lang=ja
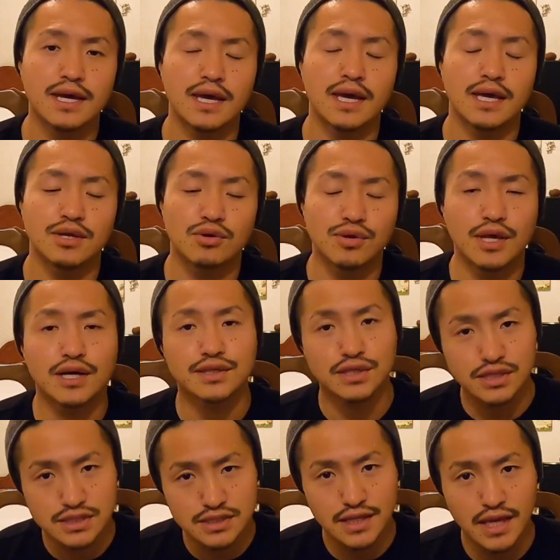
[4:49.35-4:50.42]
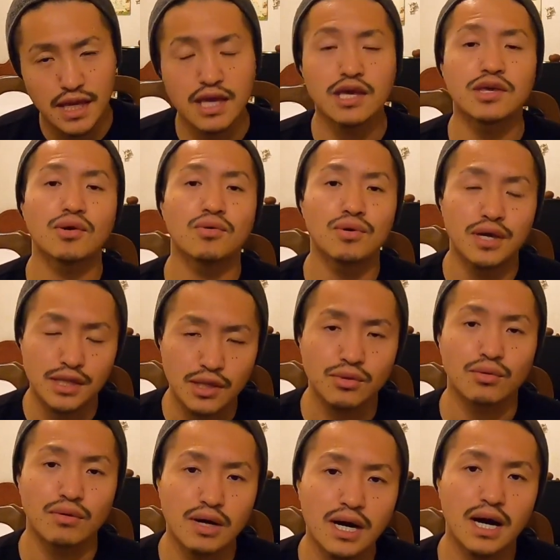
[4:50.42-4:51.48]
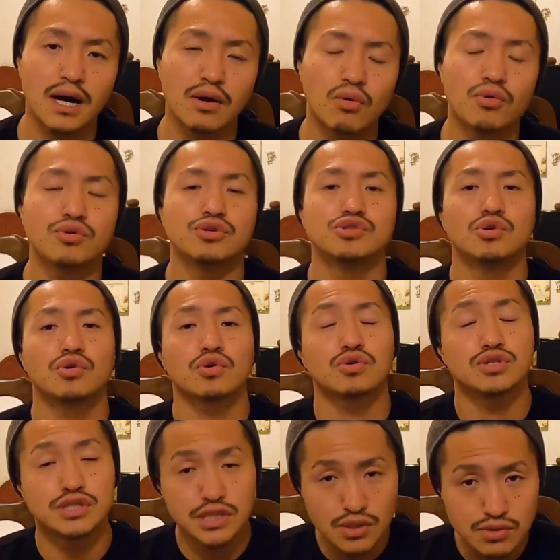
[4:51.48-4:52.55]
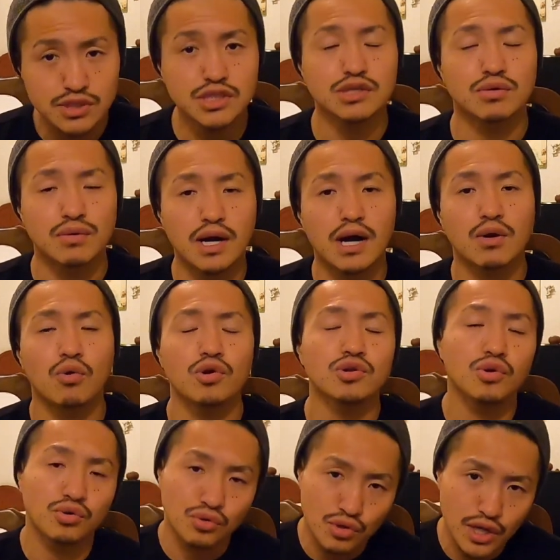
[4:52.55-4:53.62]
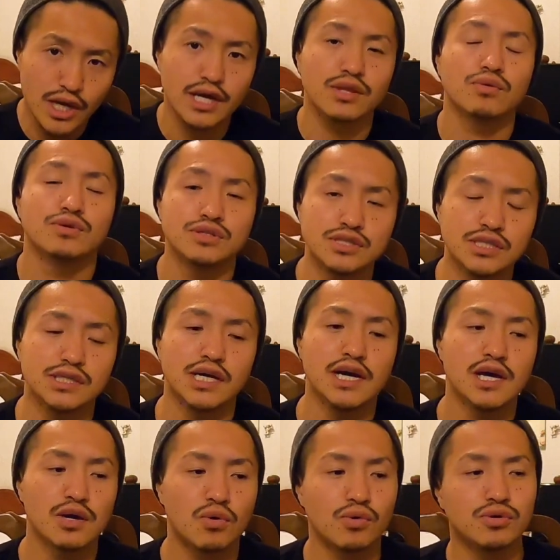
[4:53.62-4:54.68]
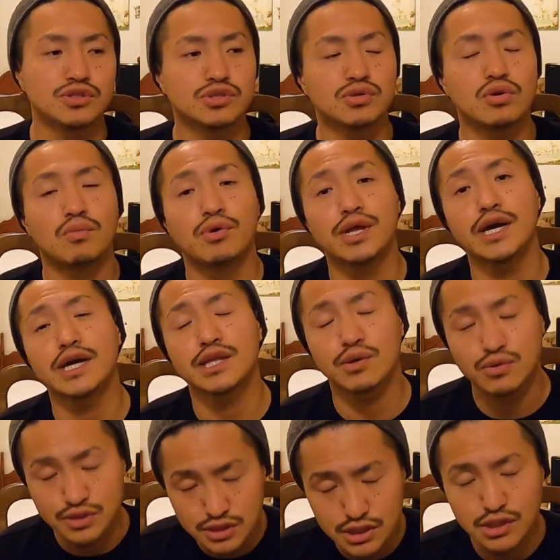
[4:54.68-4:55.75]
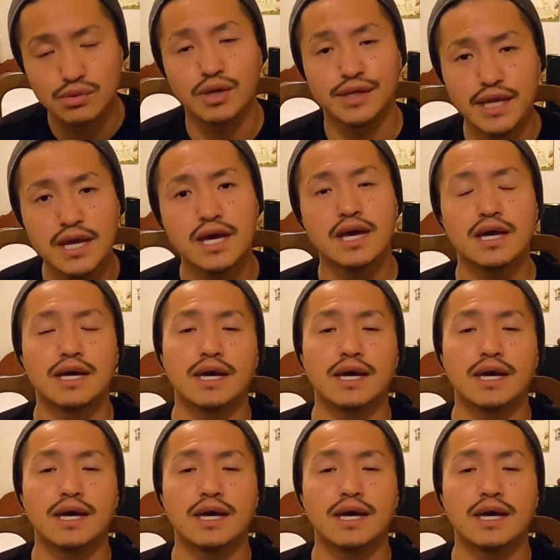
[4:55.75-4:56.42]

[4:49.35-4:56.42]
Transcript: えー、いろんな形で影響を受けたとかこういう状況を知ってほしいとかこういうのを取り上げてほしいこういう地方を盛り上げてほしいとかね、